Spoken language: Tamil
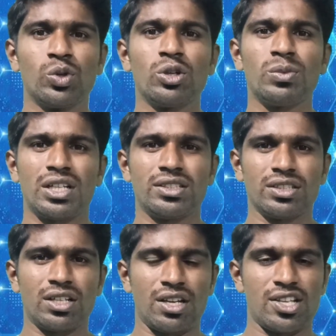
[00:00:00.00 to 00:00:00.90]
ஒரு
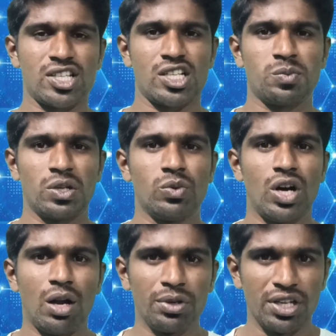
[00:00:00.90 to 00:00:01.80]
மாதத்துக்கு ரீசார்ஜ்
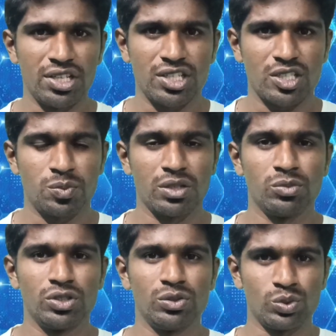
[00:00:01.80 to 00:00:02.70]
பண்ணுவோம் அப்படி ரீசார்ஜ்
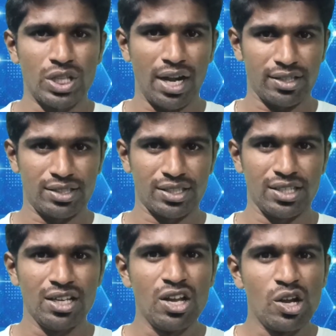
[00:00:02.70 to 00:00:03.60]
பண்ணும்போது உதாரணத்துக்கு